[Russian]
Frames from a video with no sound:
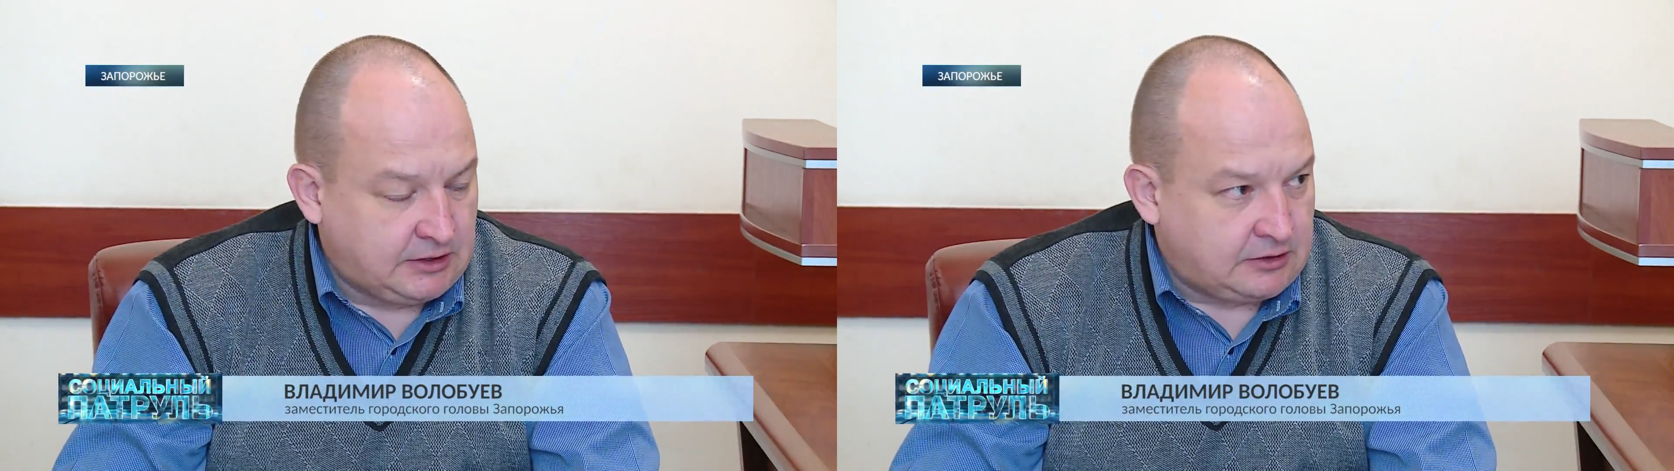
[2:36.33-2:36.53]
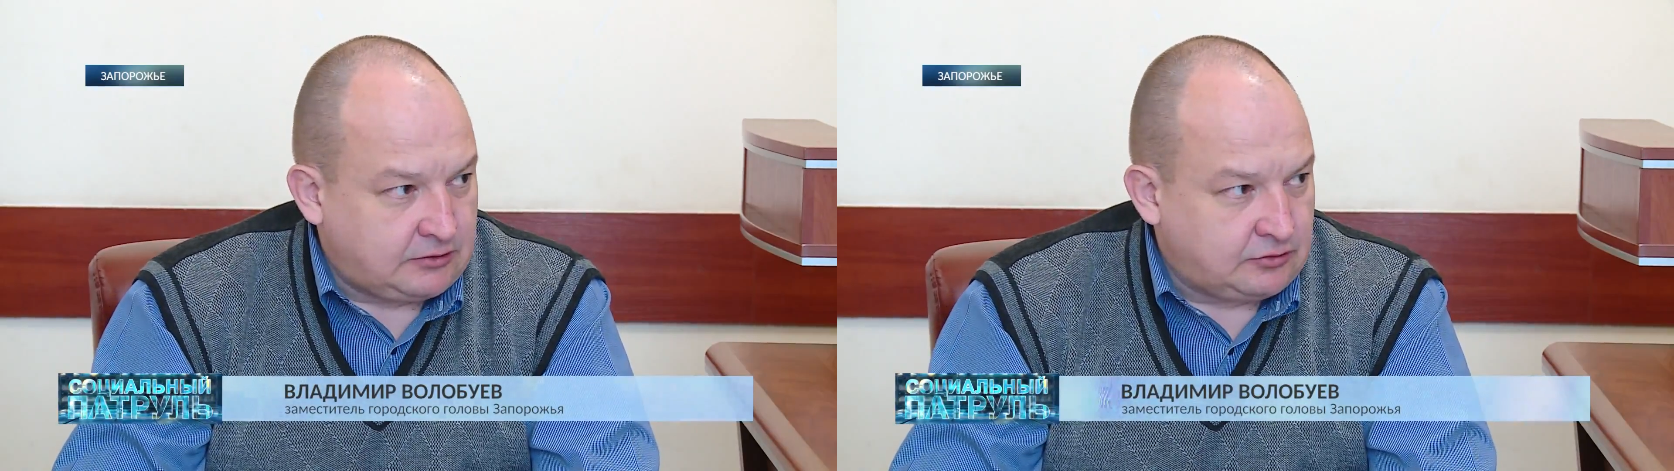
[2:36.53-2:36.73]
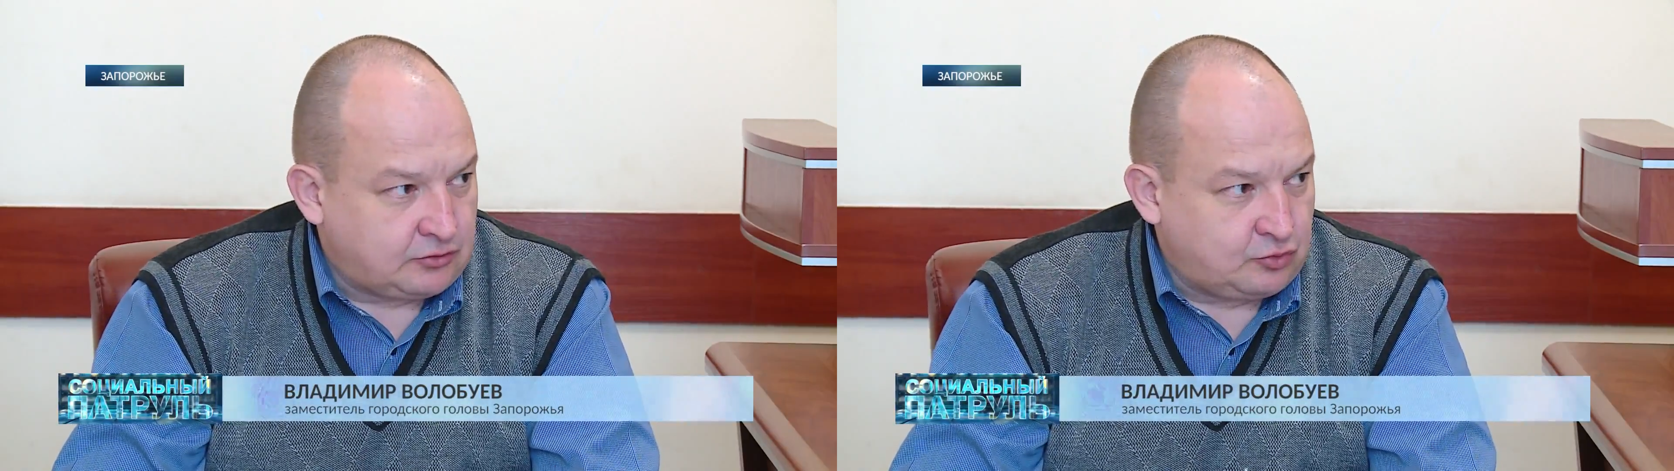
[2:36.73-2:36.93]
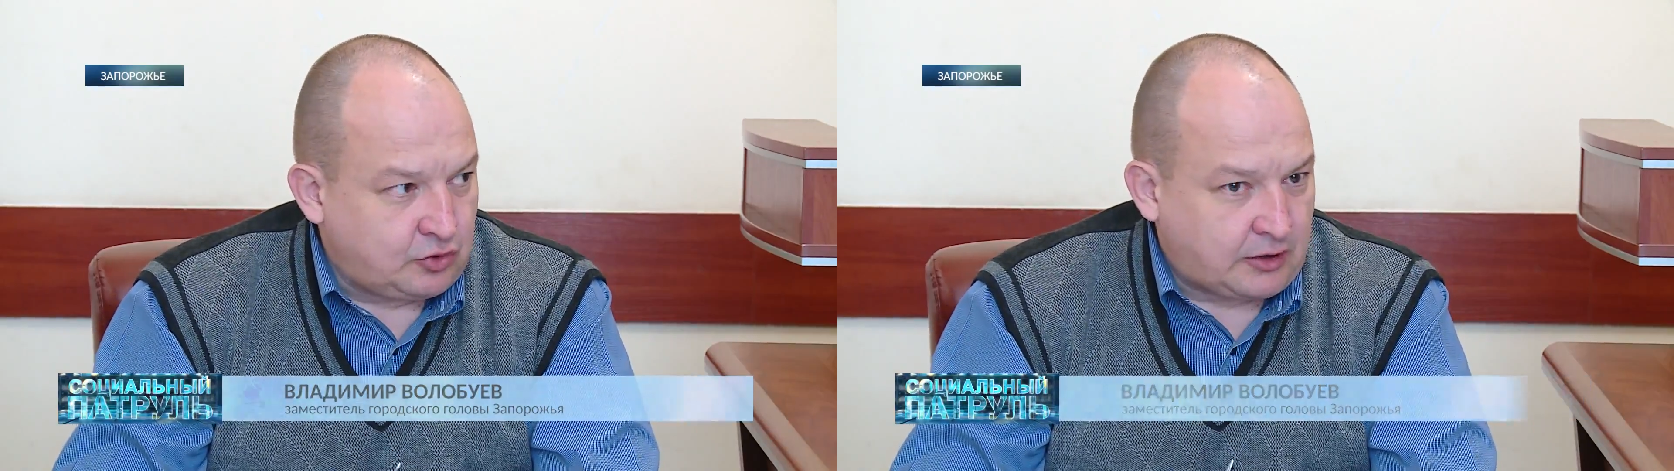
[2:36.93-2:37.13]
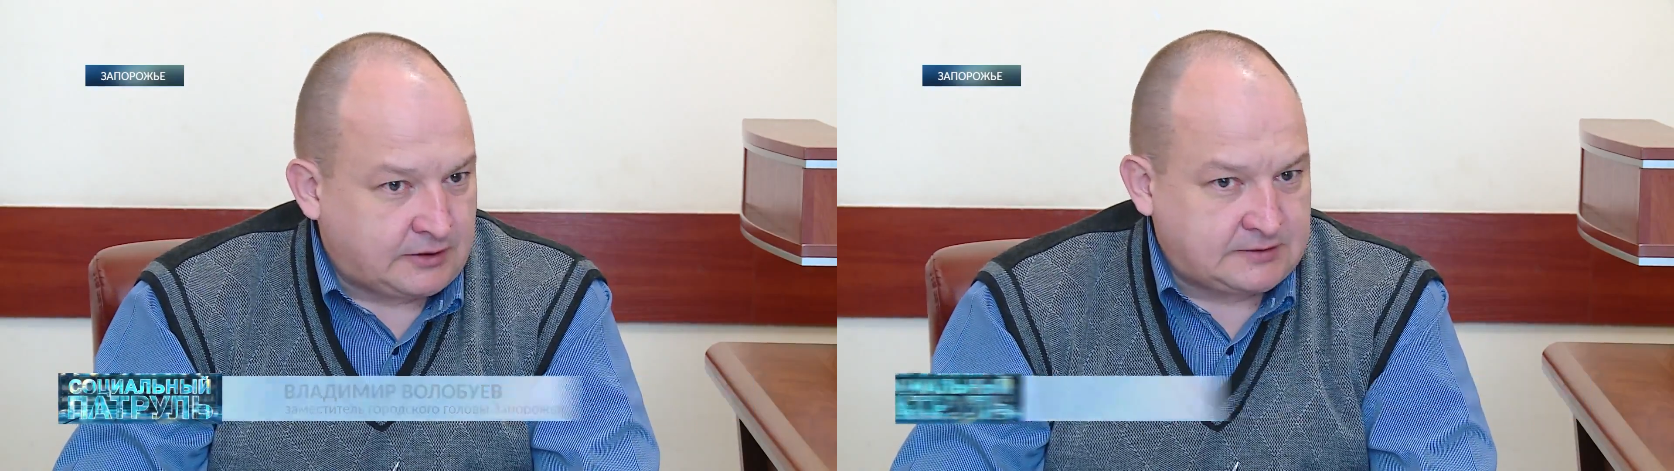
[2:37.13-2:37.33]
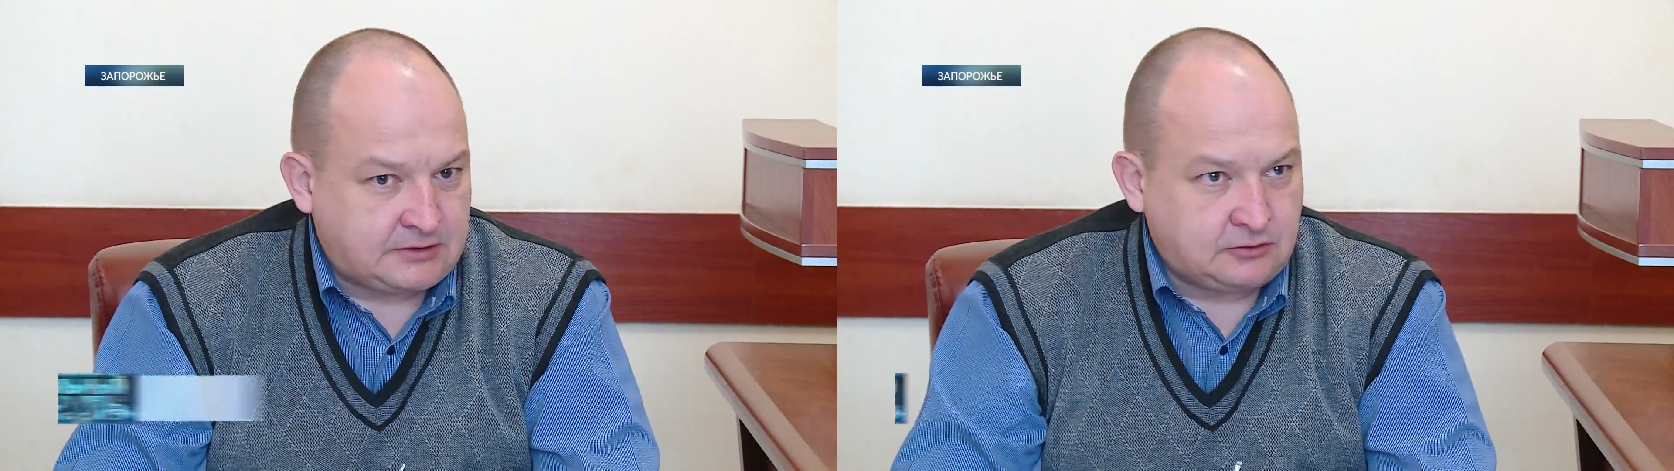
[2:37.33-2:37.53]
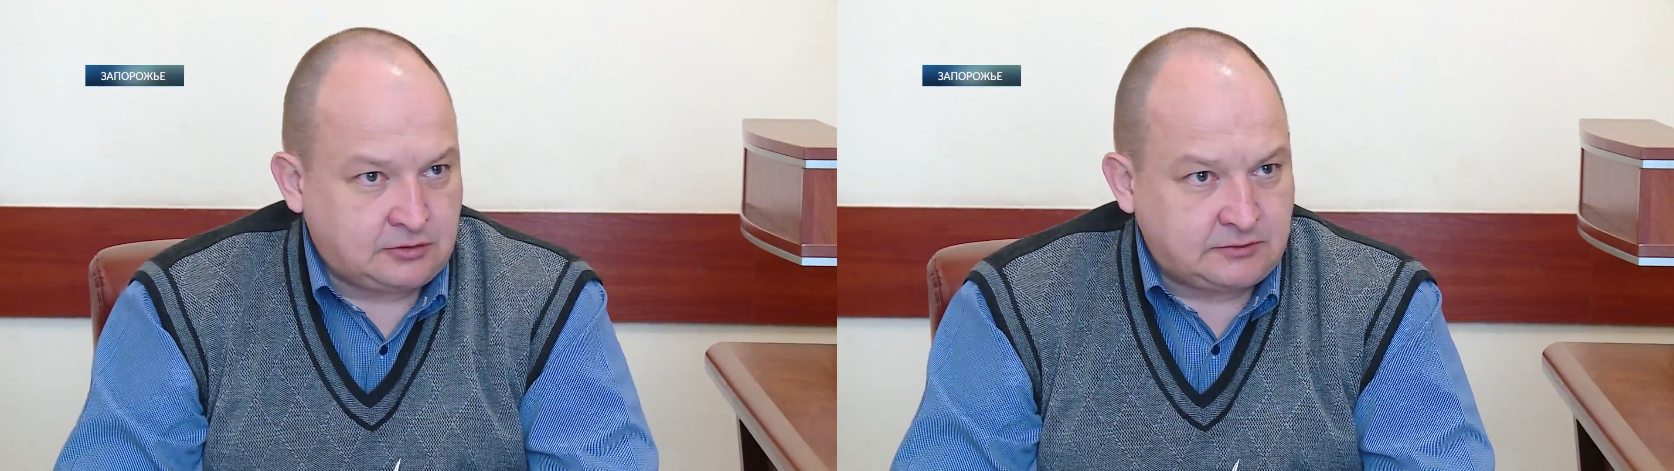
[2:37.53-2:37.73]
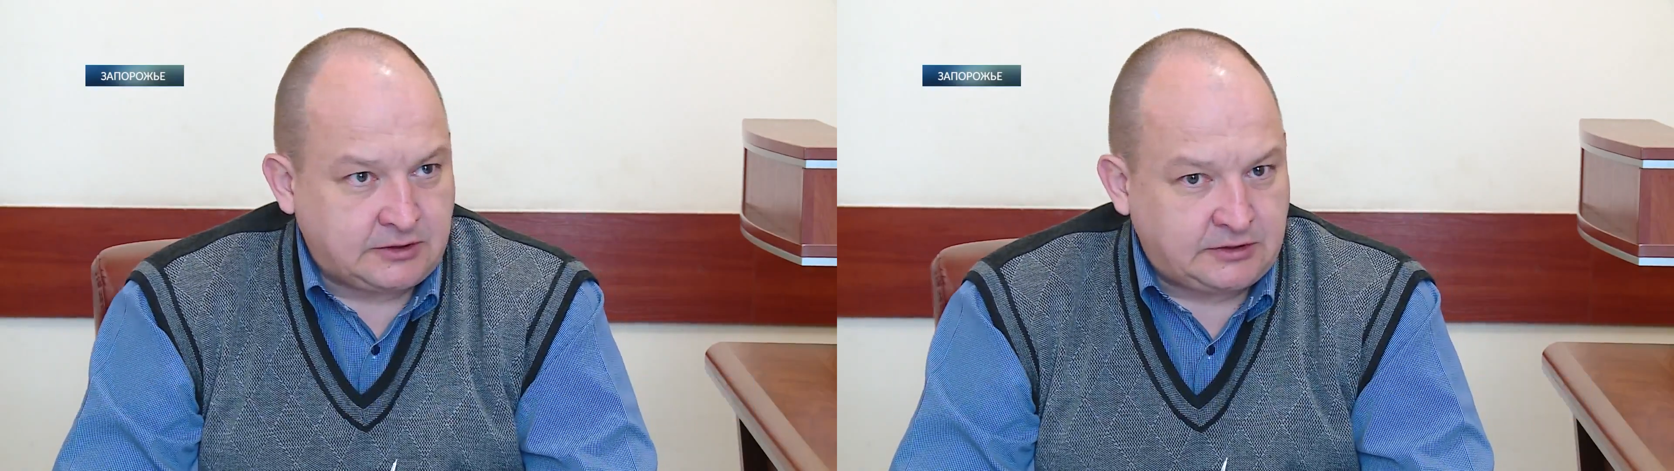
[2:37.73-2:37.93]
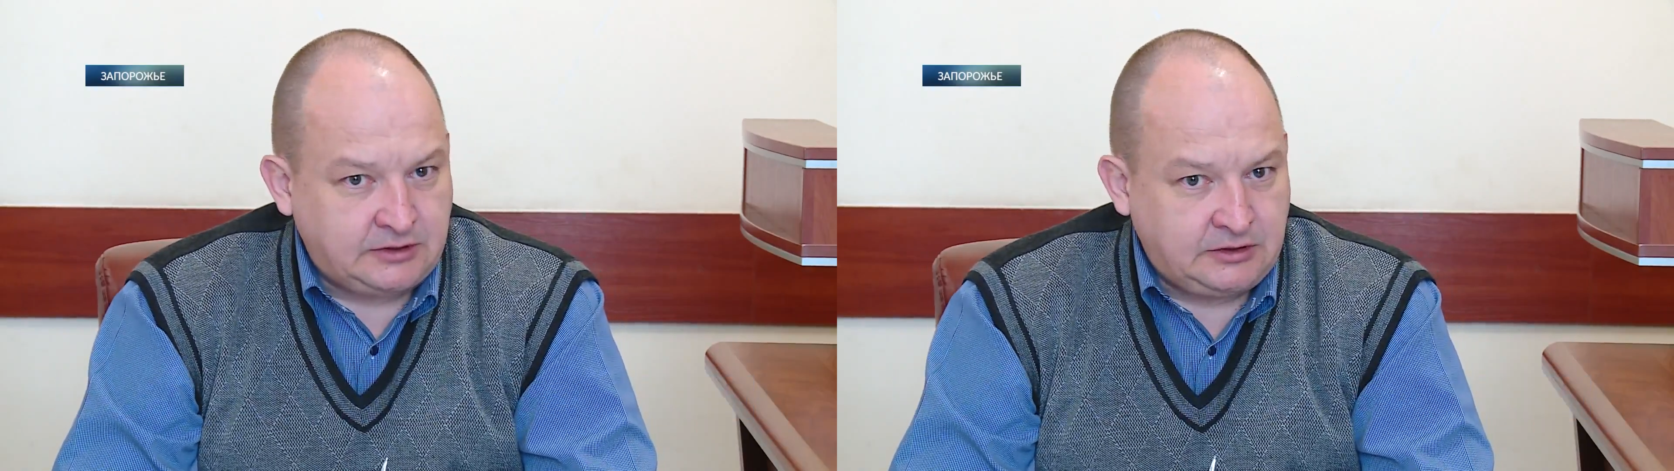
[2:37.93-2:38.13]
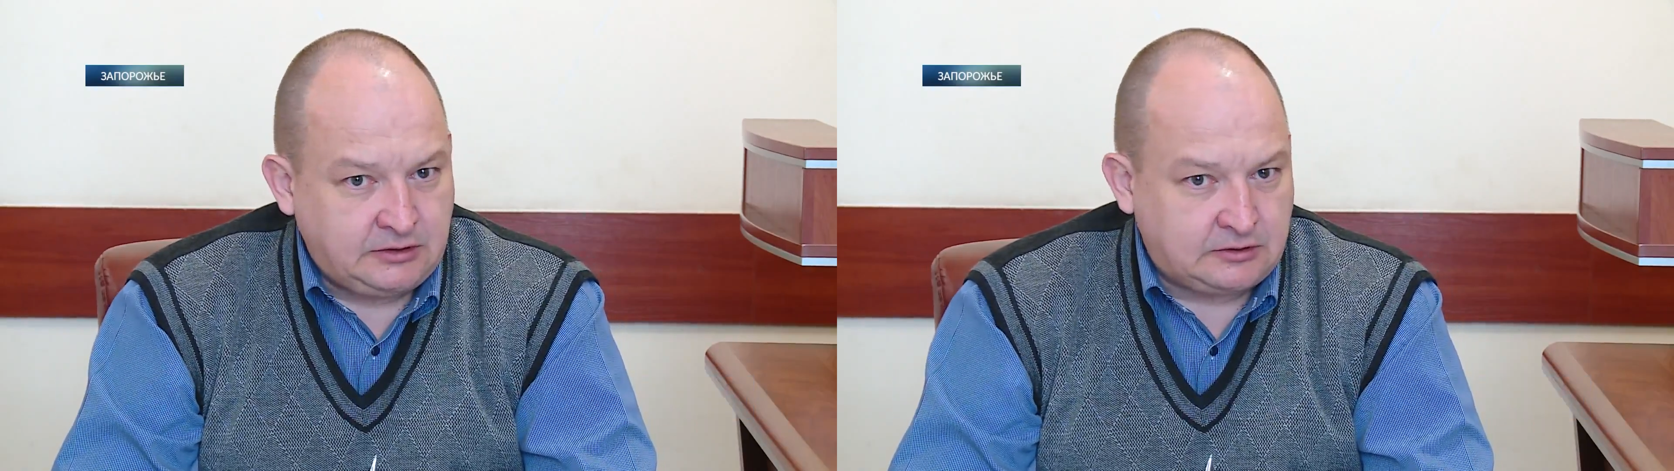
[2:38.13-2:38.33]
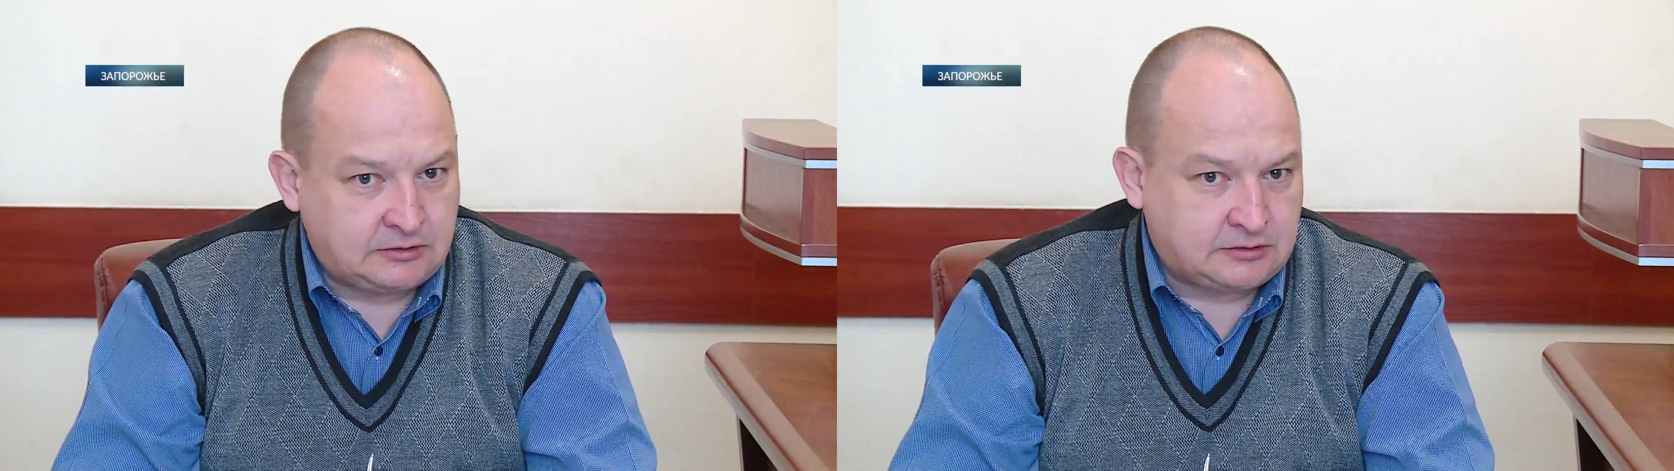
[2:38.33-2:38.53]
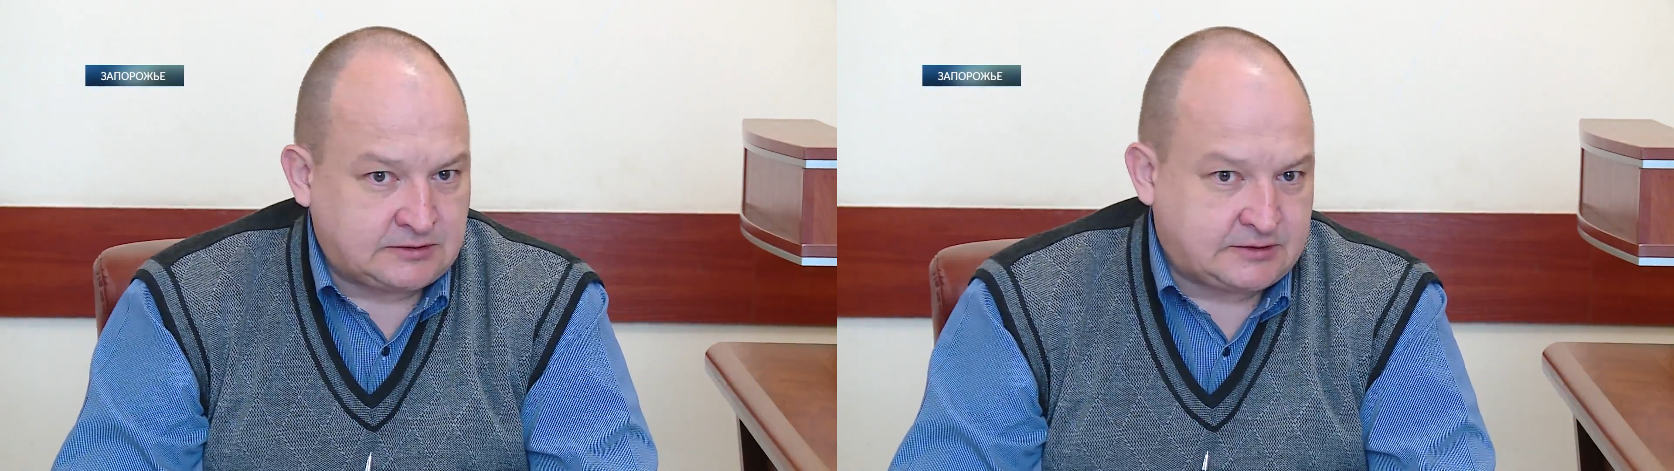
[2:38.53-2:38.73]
Идет уборка остановок и э,